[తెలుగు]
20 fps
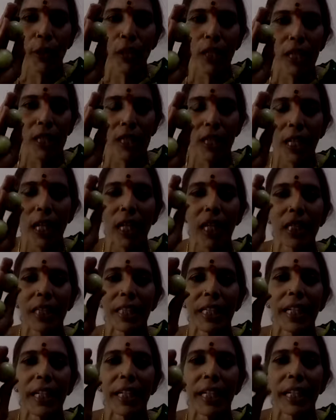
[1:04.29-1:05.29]
ఉపయోగాలు చాలా
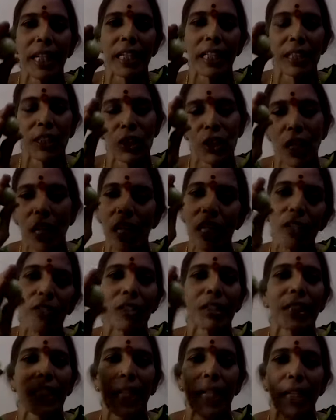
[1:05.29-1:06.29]
శరీరానికి చాలా
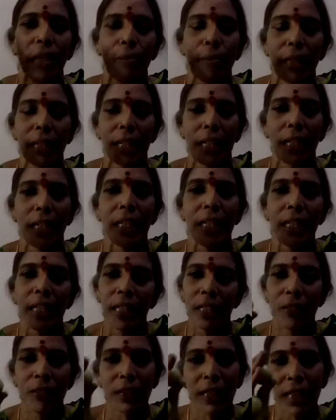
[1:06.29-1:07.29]
వస్తాయన్నమాట
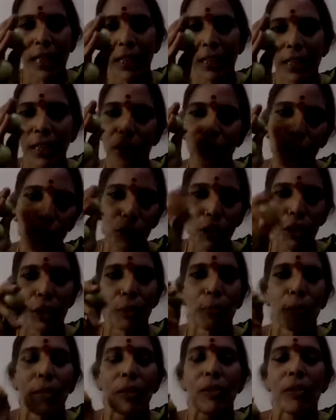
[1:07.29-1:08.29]
ఈ విధంగా దీని
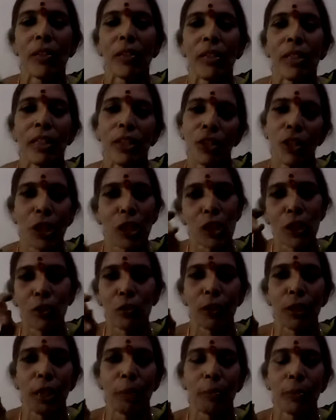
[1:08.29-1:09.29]
గురించి మనం
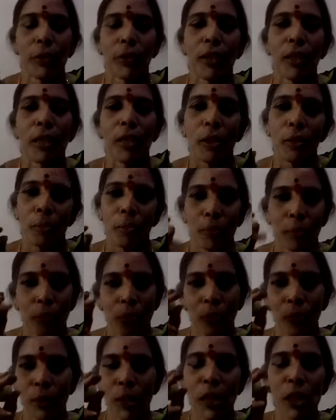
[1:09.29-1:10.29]
తెలుసుకుందాము
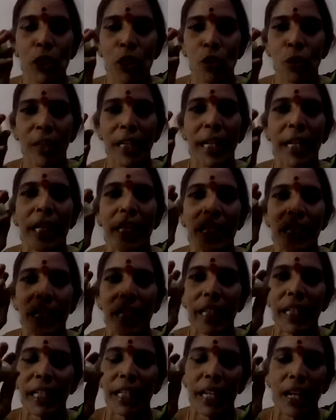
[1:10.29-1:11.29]
తెలుసుకొని
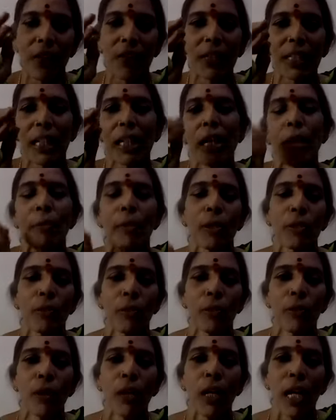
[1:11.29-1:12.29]
దీన్ని ఏ విధంగా
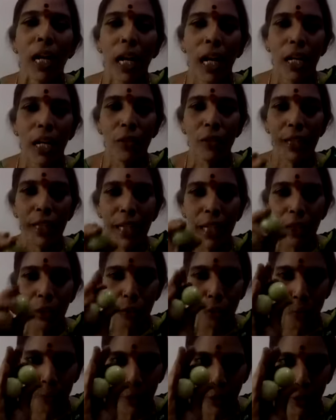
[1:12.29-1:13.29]
మనము
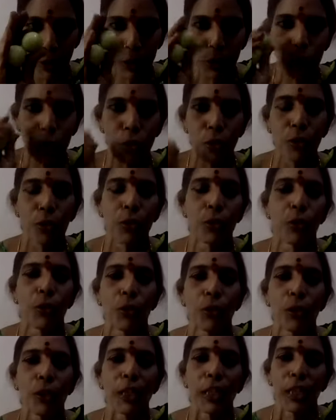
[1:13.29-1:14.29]
ఆరోగ్యానికి
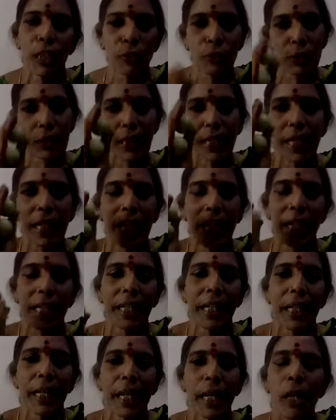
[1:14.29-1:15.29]
ఉపయోగించుకోవచ్చు ఈ
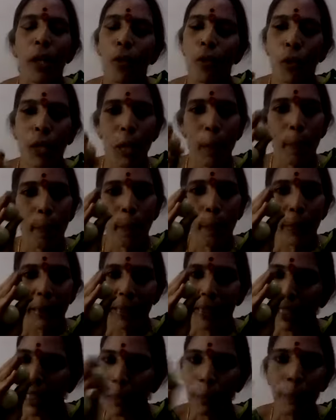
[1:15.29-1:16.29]
ఉసిరికాయని ఒక
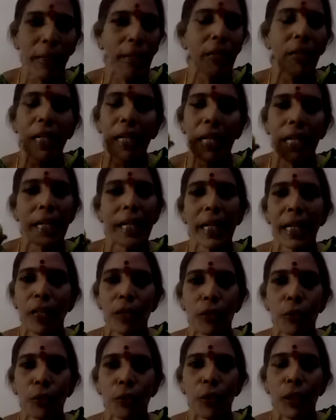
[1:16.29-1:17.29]
పచ్చడి పరంగానే
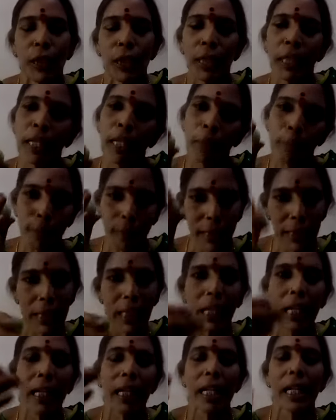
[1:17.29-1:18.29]
కాదు ఇంకా
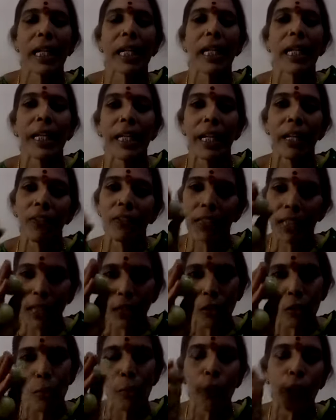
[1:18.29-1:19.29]
మిగతా రకంగా ఏ
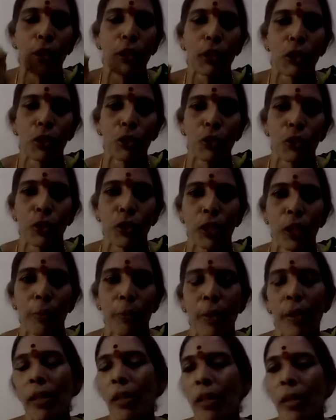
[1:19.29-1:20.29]
విధంగా
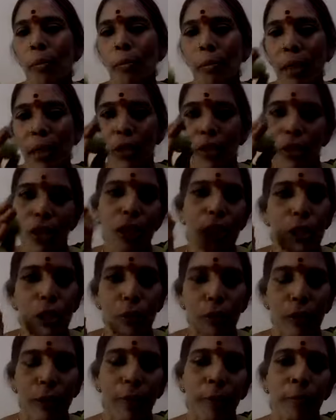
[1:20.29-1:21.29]
ఉపయోగించుకుందామో మనం
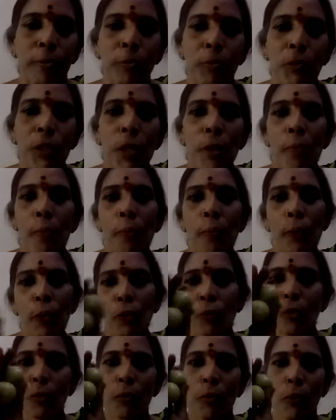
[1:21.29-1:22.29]
తెలుసుకుందాం
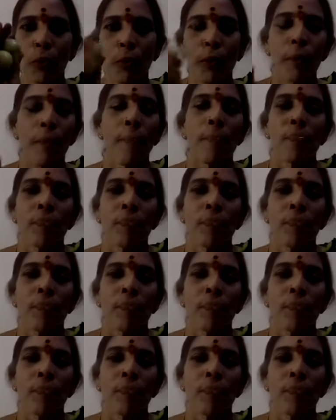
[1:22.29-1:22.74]
పూర్వము